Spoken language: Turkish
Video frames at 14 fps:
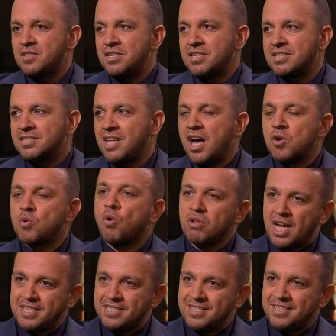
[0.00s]
e, daha
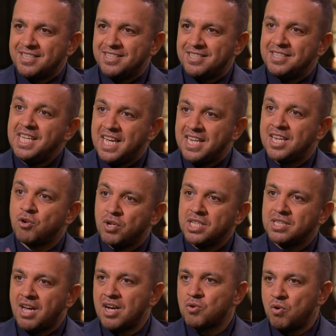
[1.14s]
kolay. Diğerine
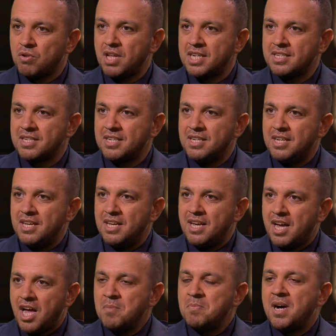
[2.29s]
göre daha kolay.
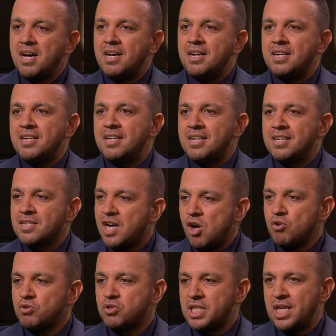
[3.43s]
Ama
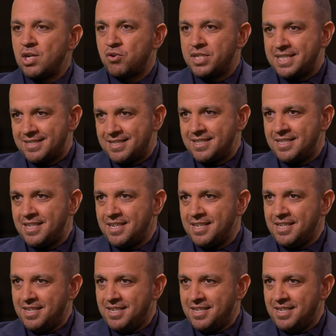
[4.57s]
kaos teorisini